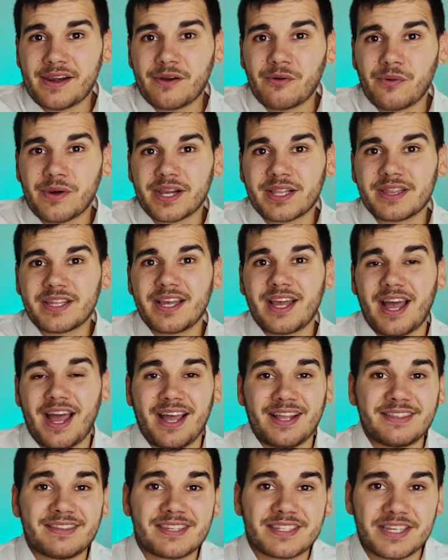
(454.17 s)
recurrente
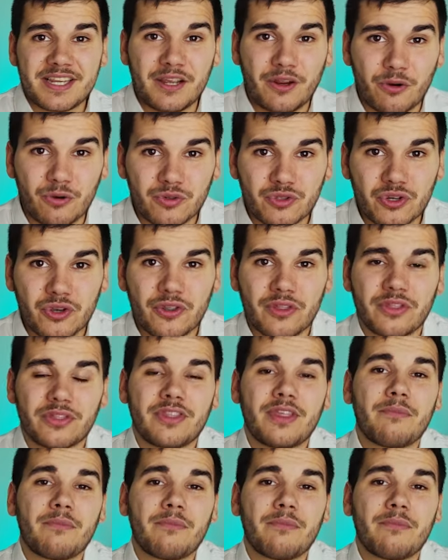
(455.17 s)
antes incluso